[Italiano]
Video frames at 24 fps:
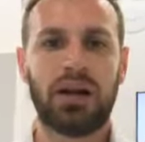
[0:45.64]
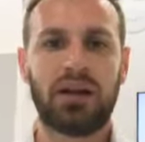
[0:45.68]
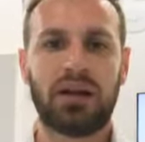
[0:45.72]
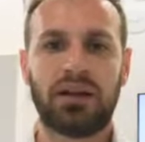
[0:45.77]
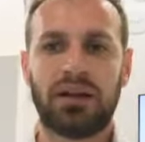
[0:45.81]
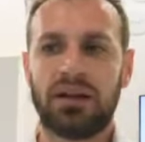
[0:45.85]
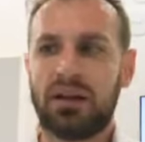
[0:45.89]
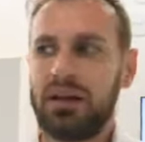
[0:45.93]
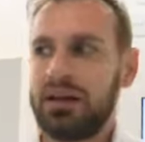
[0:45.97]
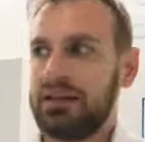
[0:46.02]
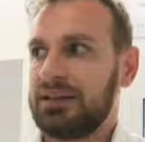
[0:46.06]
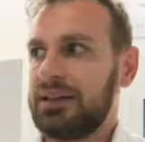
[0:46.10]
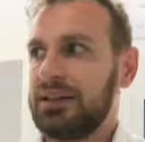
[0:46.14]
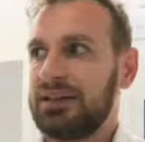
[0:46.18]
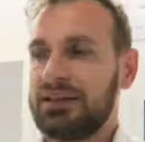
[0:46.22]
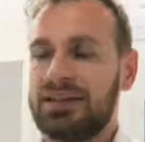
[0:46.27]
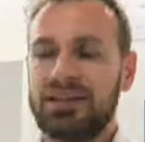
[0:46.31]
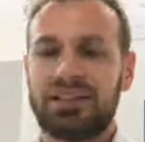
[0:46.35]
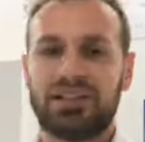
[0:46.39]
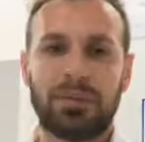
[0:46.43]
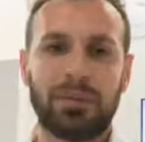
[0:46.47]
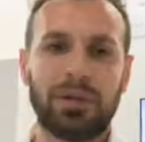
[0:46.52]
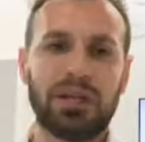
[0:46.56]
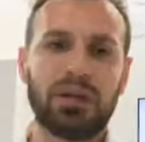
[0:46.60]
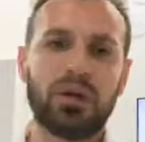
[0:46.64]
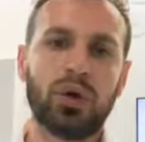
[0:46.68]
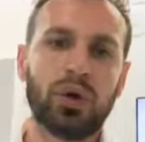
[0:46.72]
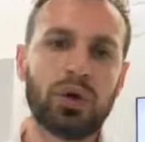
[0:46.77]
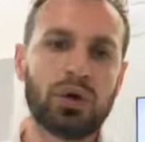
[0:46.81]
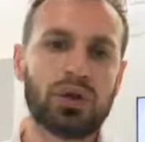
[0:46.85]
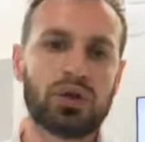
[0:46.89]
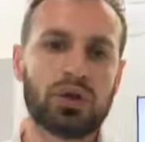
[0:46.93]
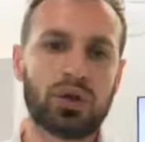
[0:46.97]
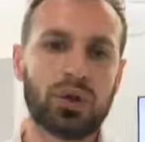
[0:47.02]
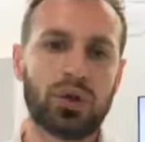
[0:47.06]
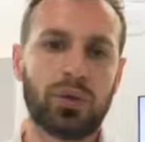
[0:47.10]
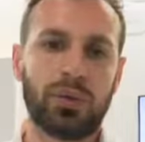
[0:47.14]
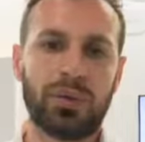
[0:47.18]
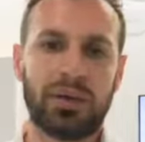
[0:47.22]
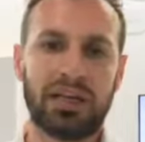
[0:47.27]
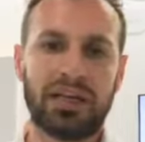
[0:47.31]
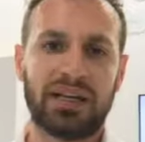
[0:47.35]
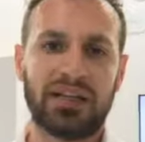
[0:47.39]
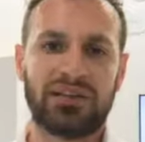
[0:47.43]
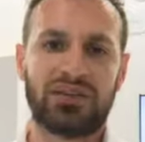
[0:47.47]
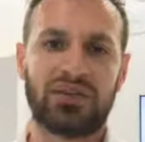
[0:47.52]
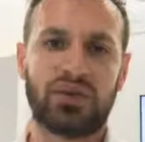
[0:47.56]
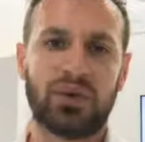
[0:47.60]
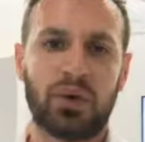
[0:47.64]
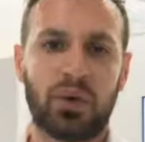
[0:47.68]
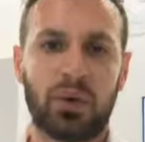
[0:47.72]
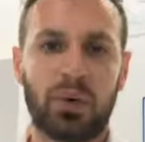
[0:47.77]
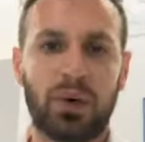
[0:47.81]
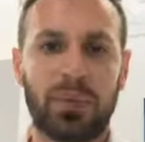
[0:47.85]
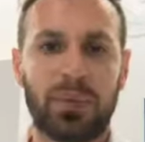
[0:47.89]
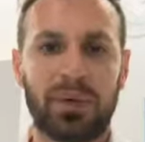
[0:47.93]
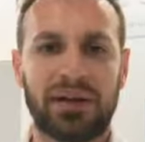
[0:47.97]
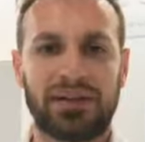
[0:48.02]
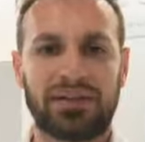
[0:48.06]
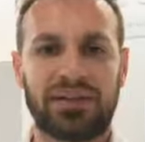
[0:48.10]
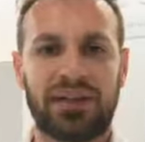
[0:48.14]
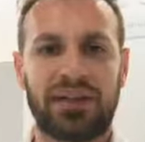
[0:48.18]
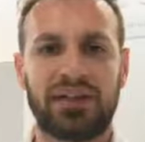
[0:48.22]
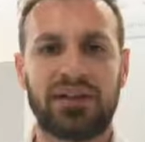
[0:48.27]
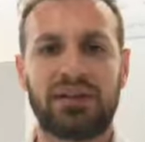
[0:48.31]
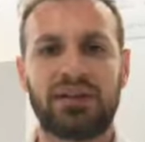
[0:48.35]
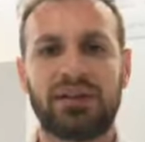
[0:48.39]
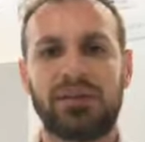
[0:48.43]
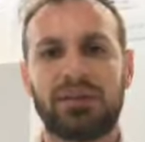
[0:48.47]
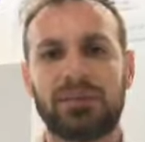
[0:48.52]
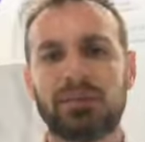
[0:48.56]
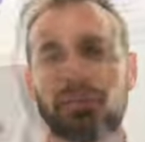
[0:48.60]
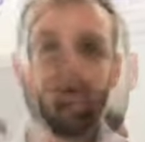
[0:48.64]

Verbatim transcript: eh, a tantissimi dolciumi che sono qui presenti.